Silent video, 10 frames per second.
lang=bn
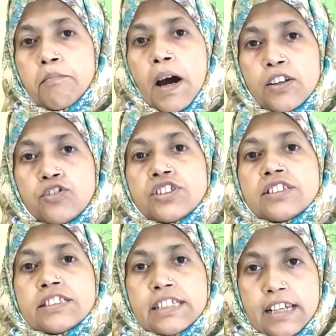মানুষ
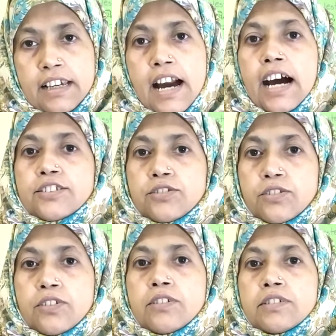যে
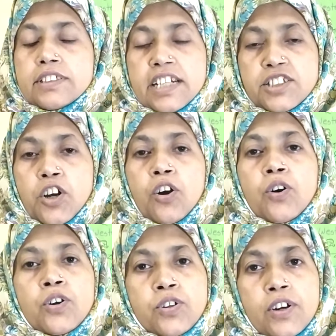আচরণ যে
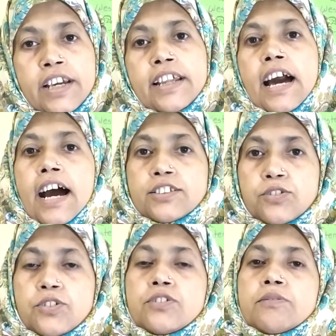সংগঠনের
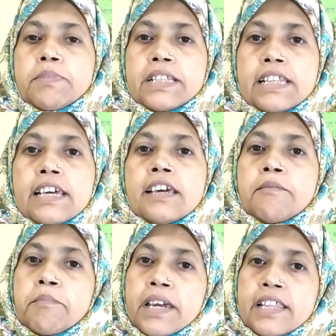আচরণ বিধি
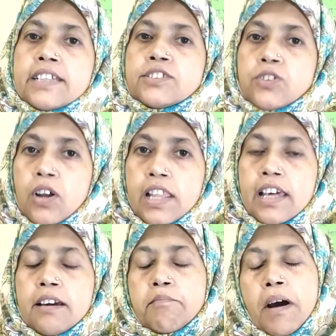মেনে চলে
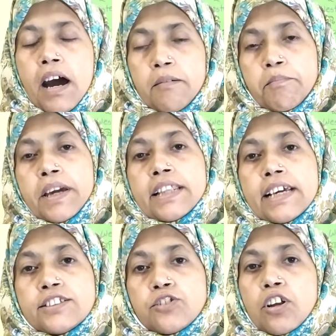বা
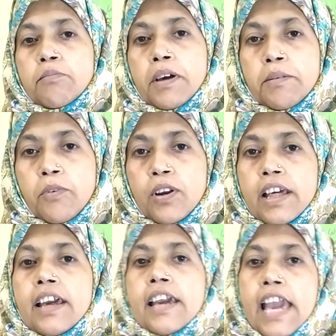মেনে চলবে
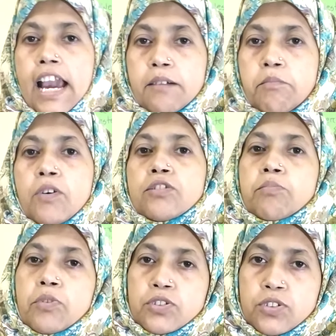বলে একমত
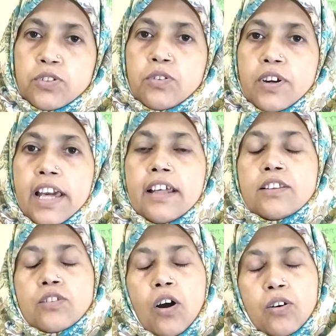পোষণ করে
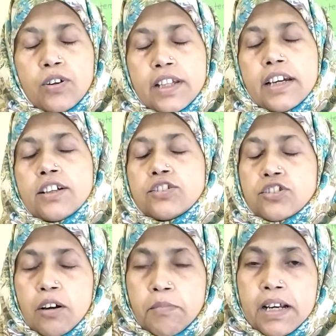তখনই
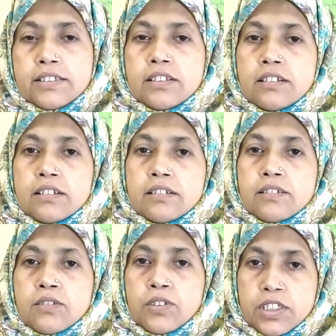সমাজ
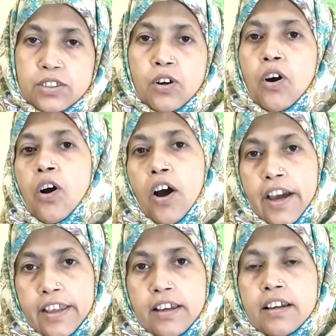গঠিত হয়